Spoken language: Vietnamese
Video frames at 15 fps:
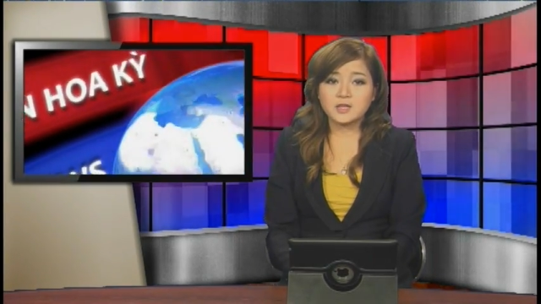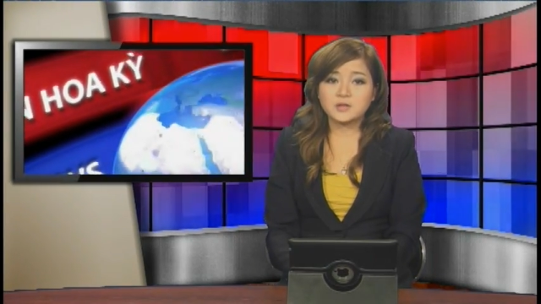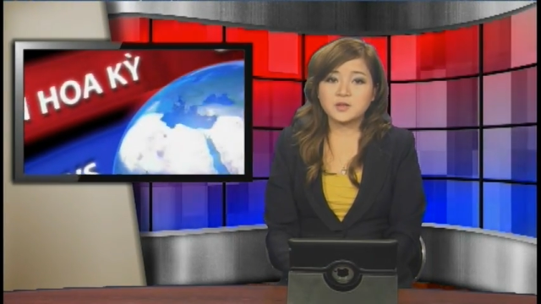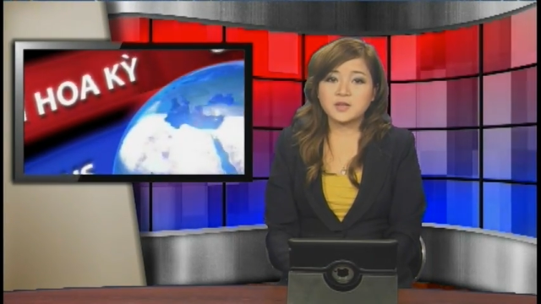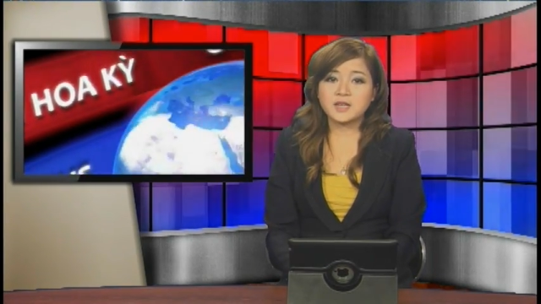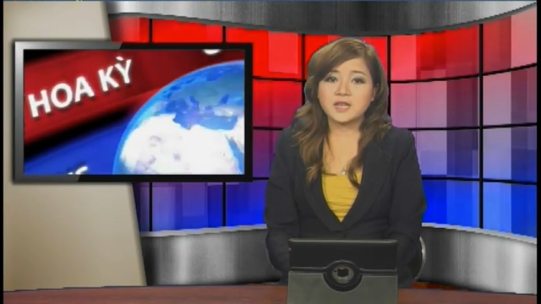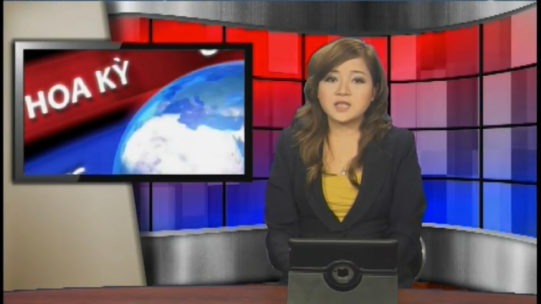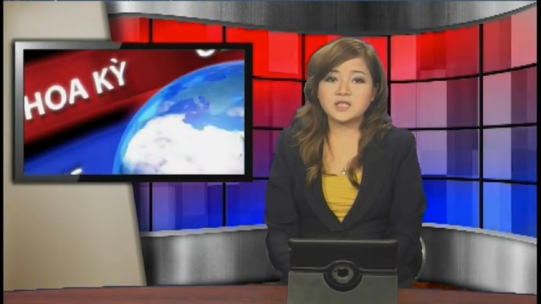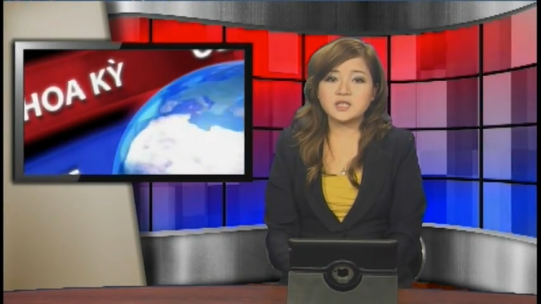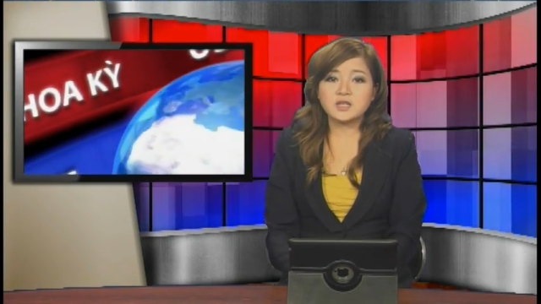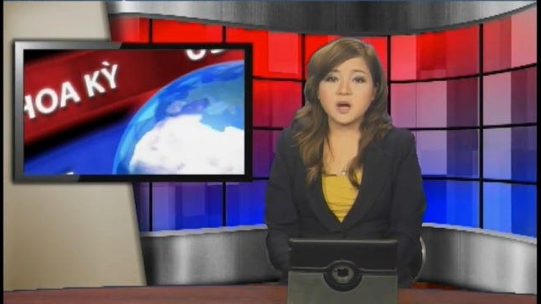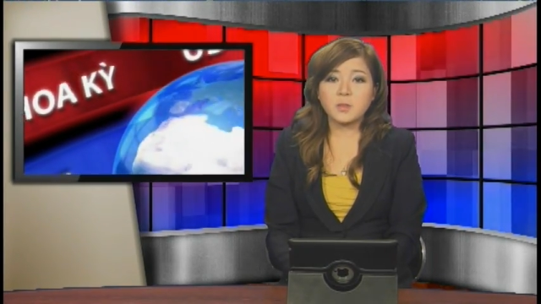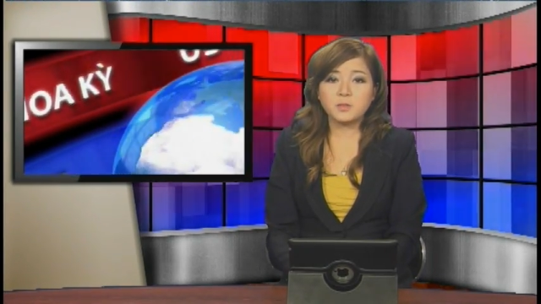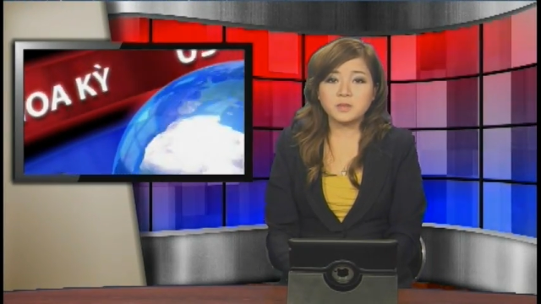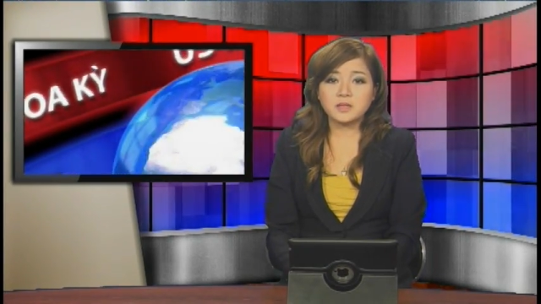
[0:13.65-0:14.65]
xuất hiện
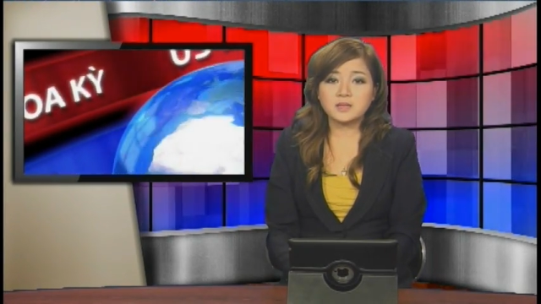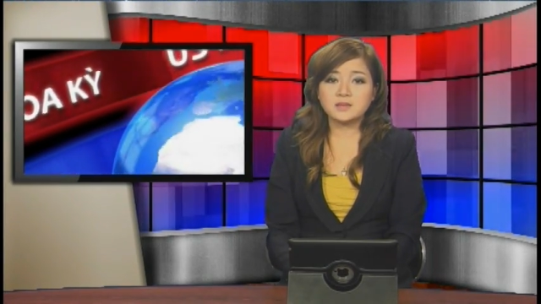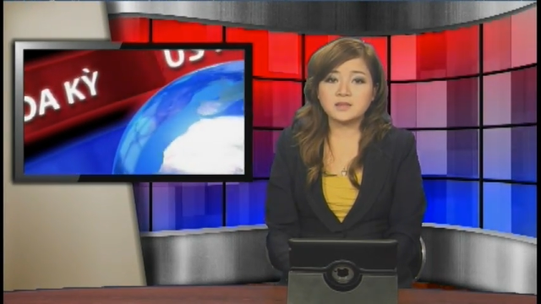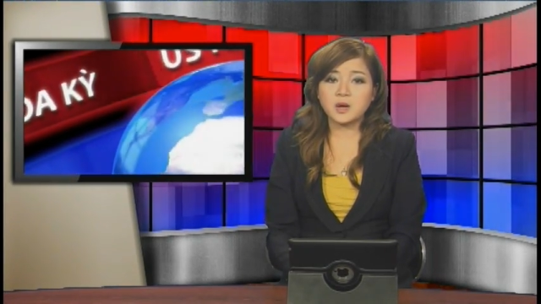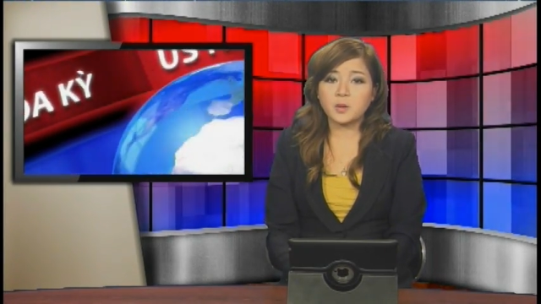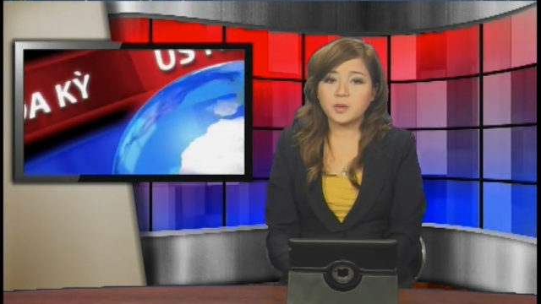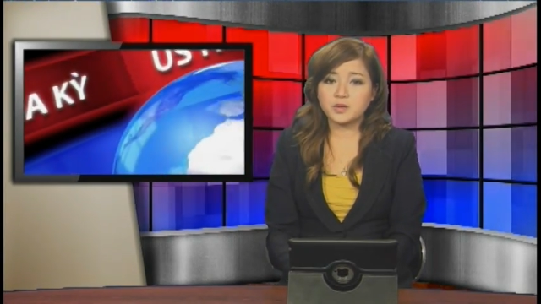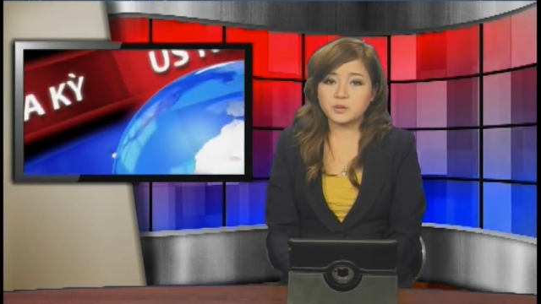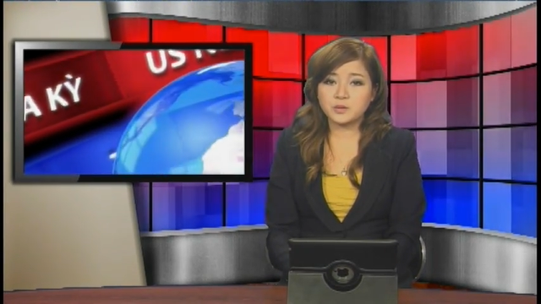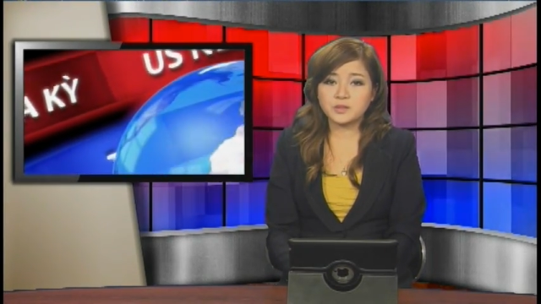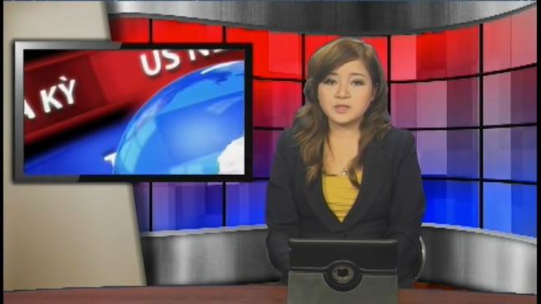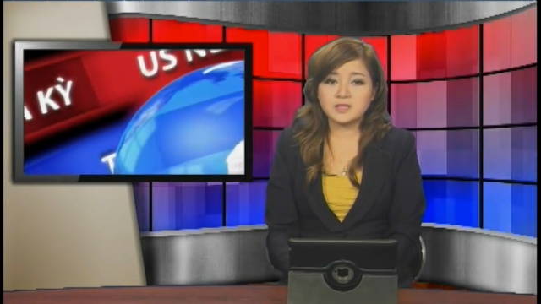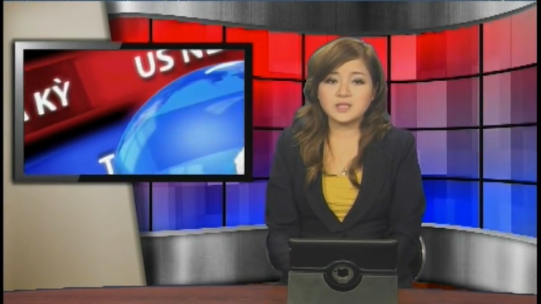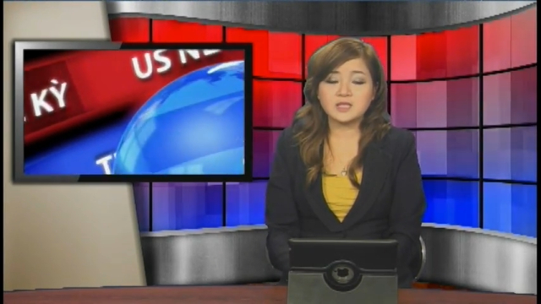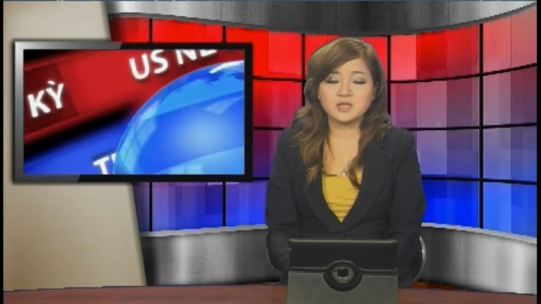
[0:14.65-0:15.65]
trước ống kính thâu hình
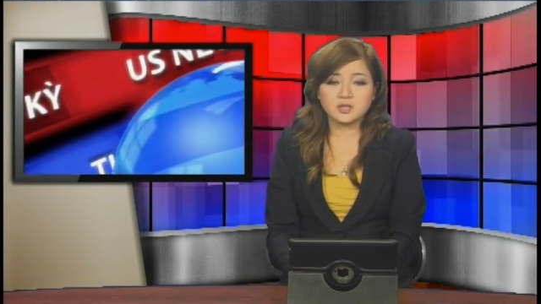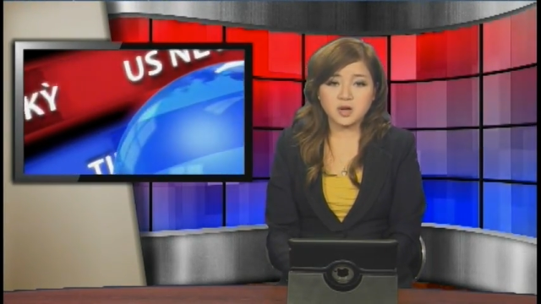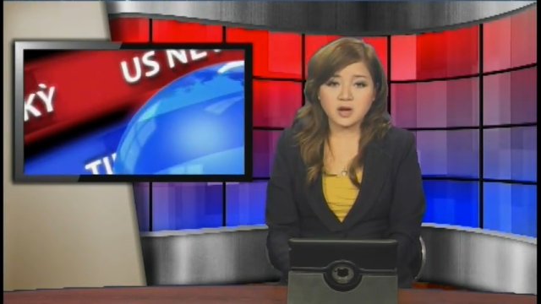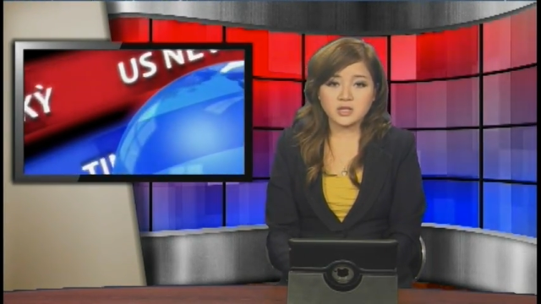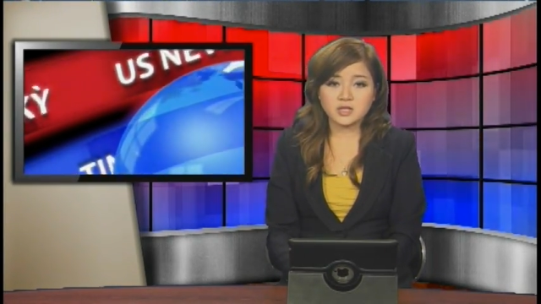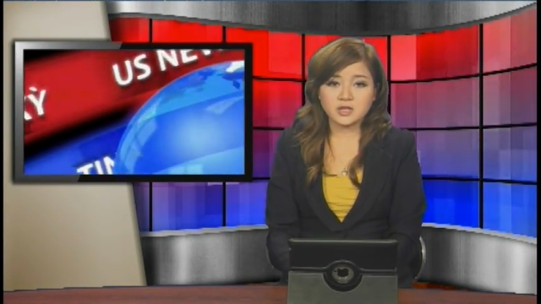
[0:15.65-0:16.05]
của chương trình talk